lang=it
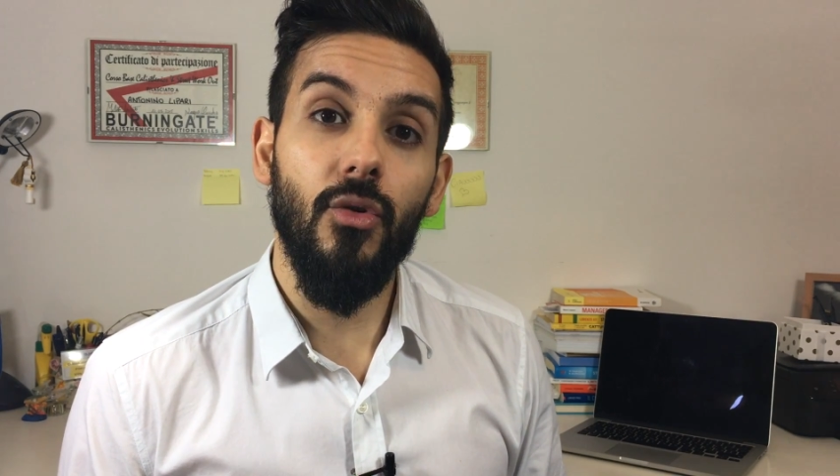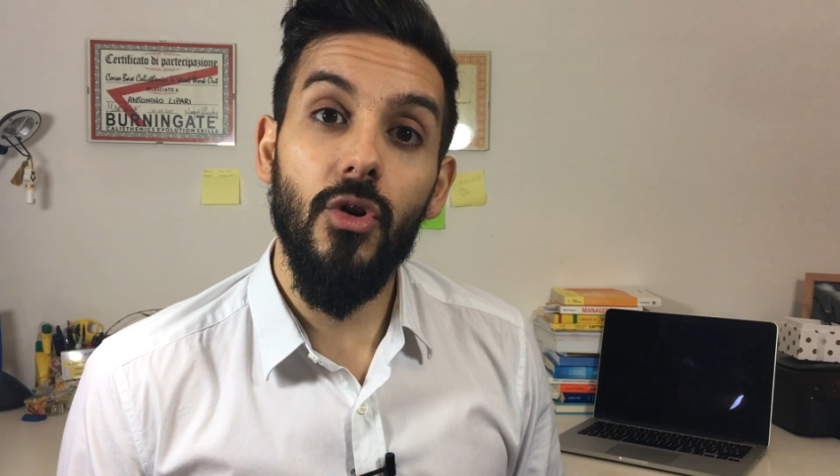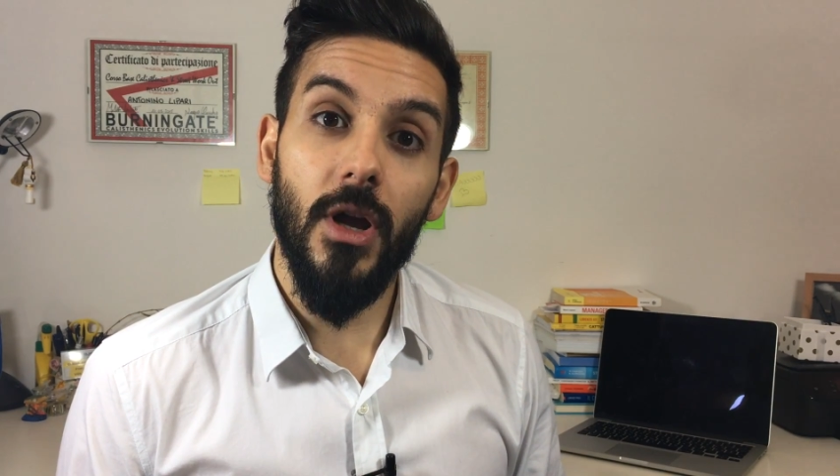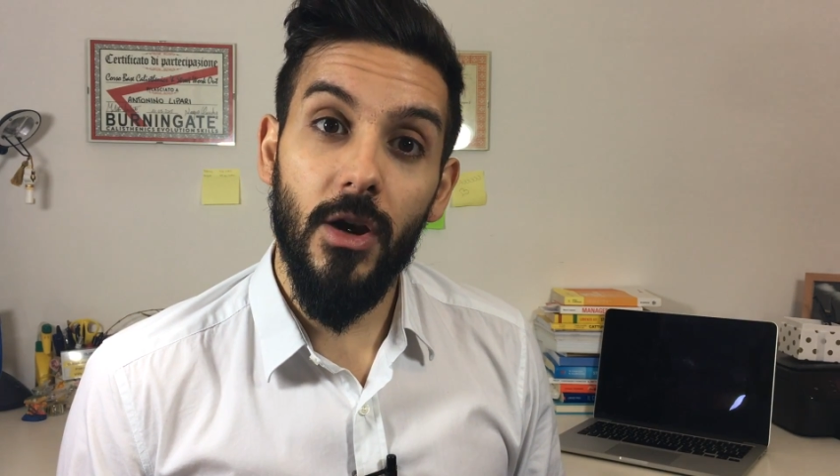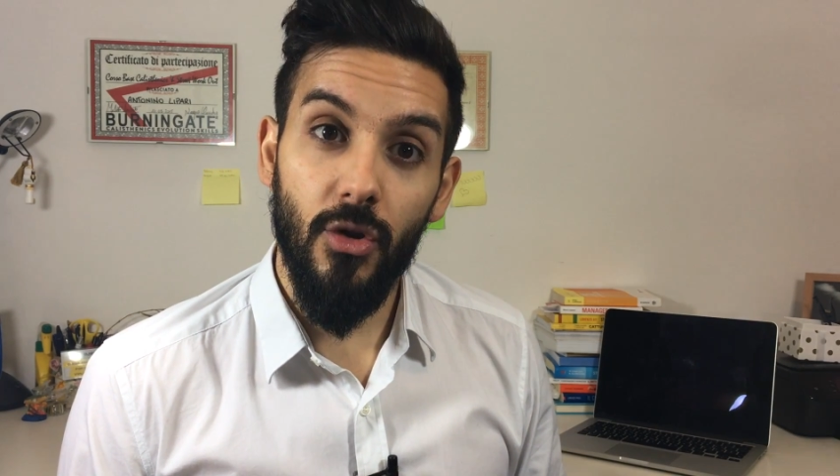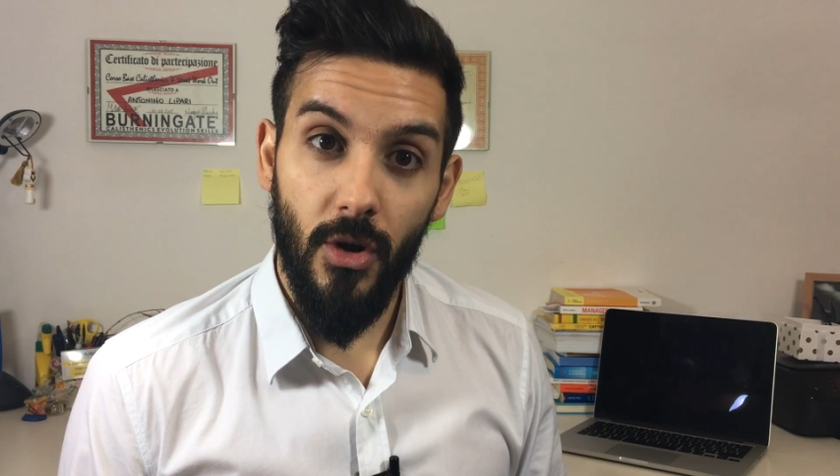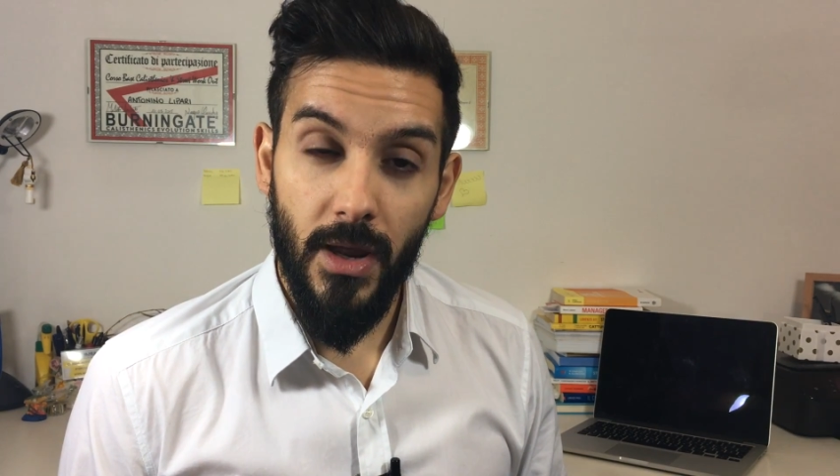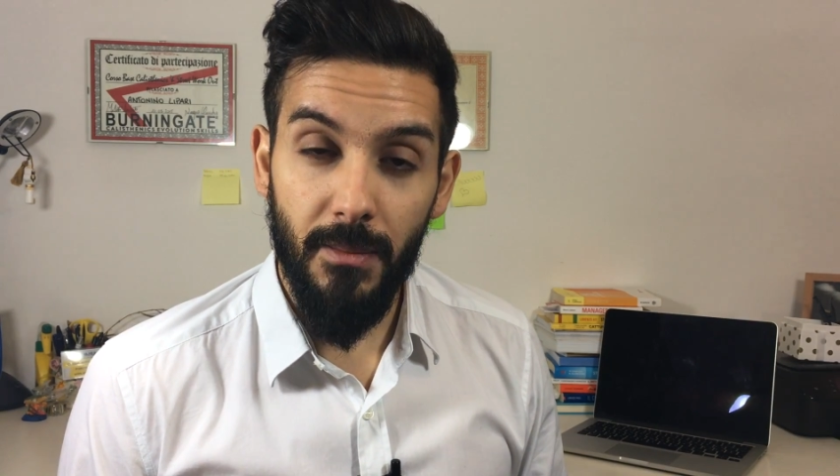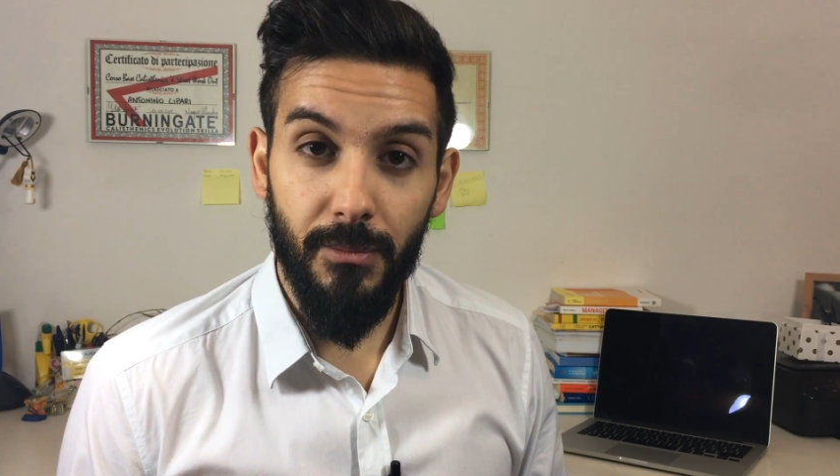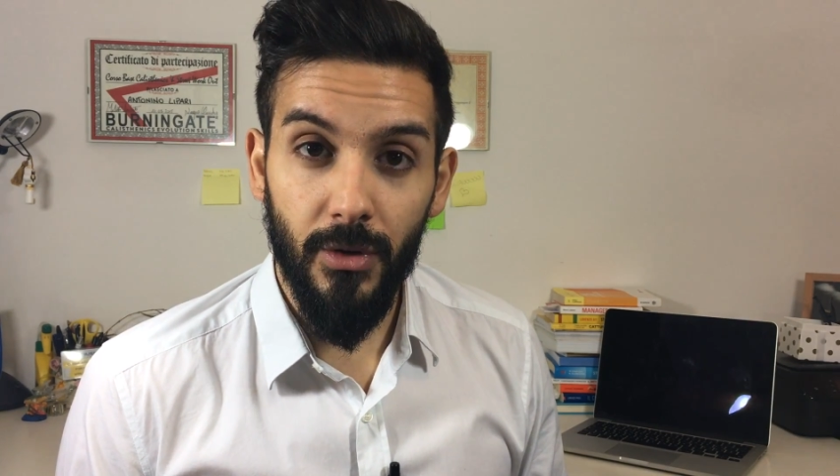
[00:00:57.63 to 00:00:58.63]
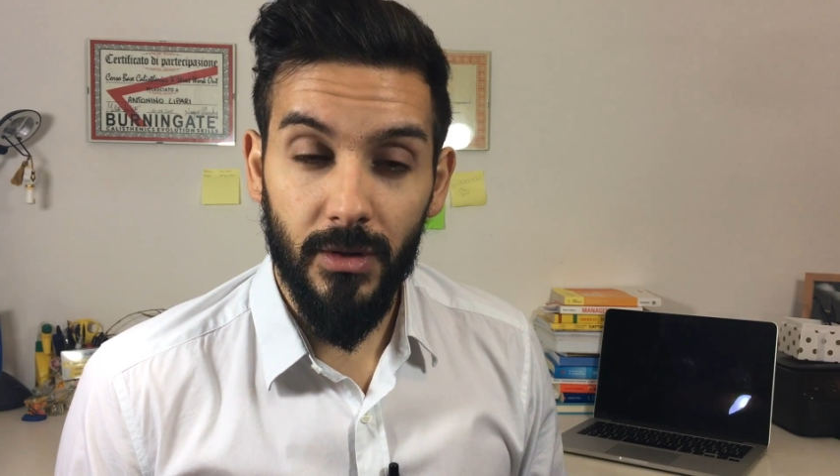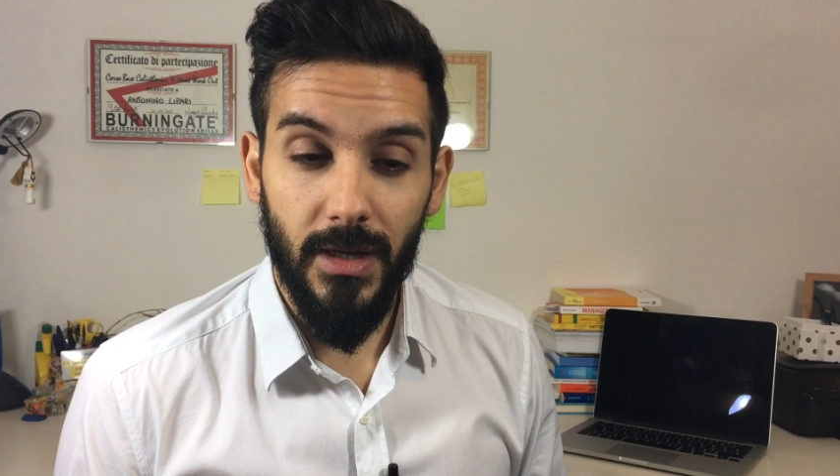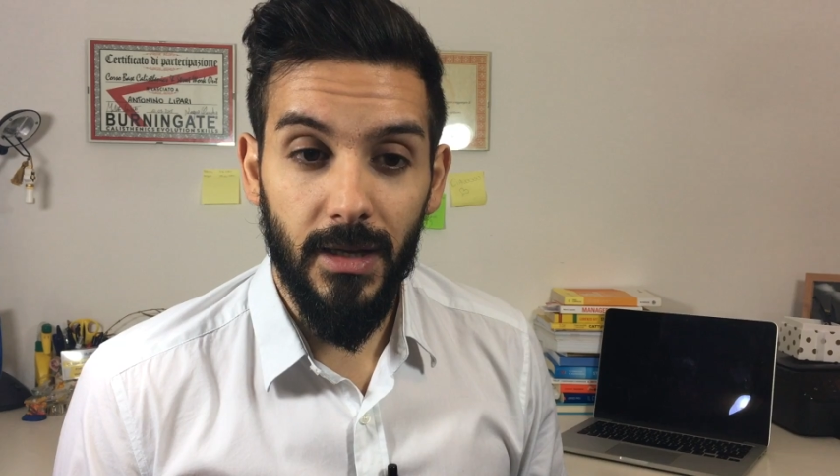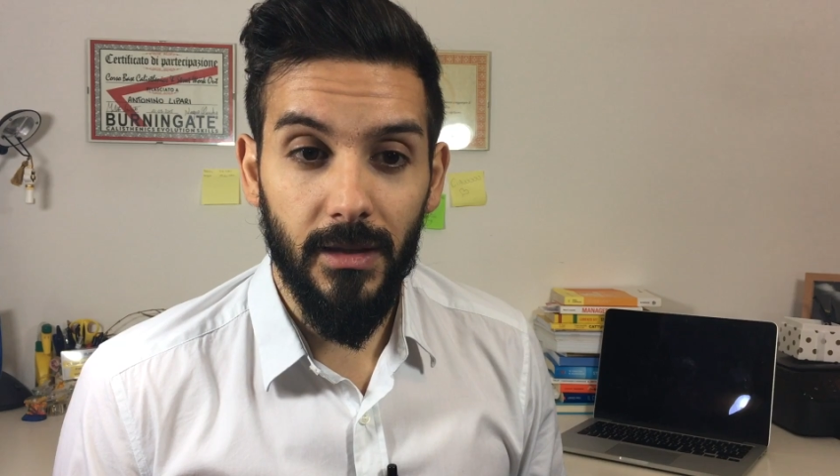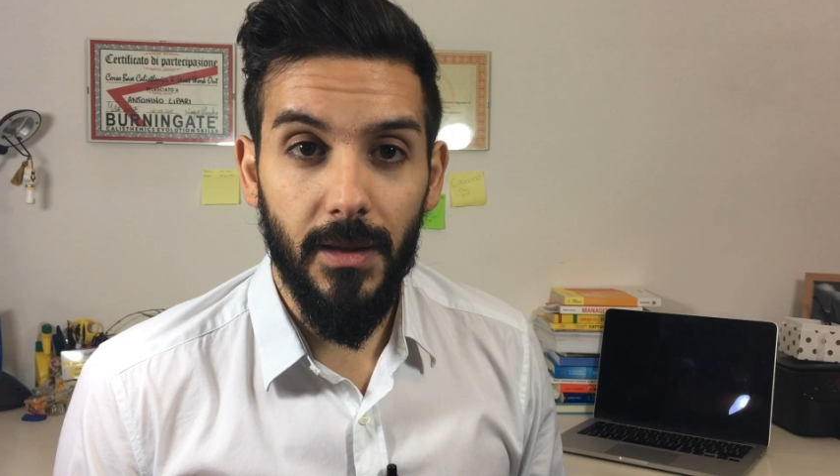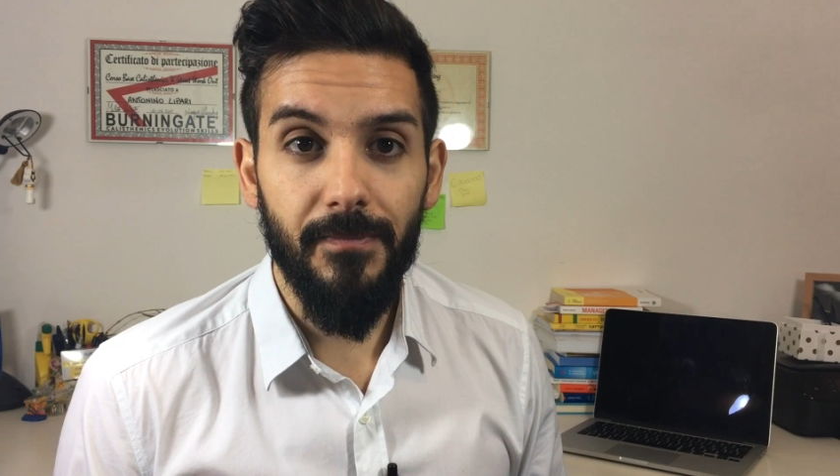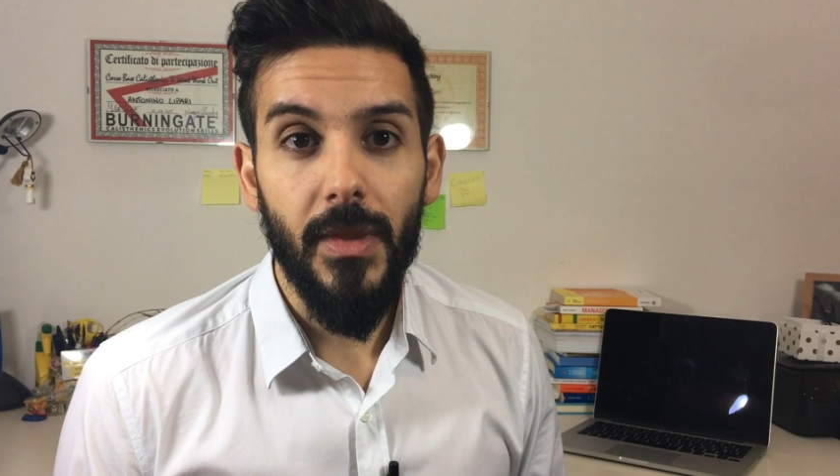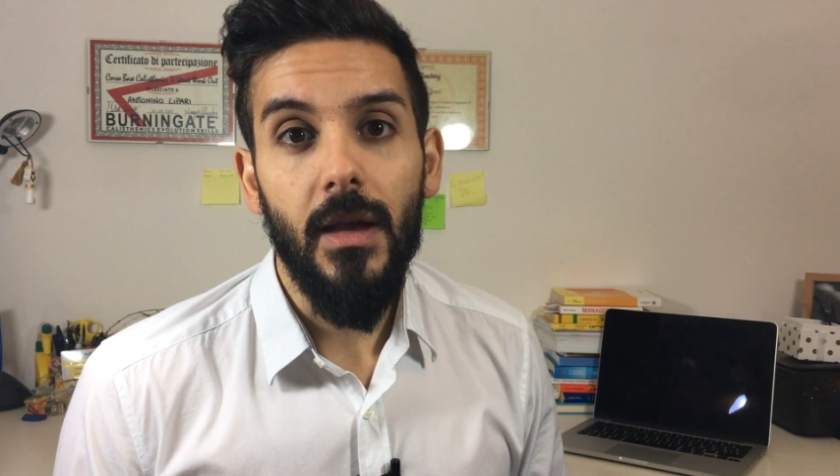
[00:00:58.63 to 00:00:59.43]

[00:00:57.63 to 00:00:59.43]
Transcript: quello che a loro era importante.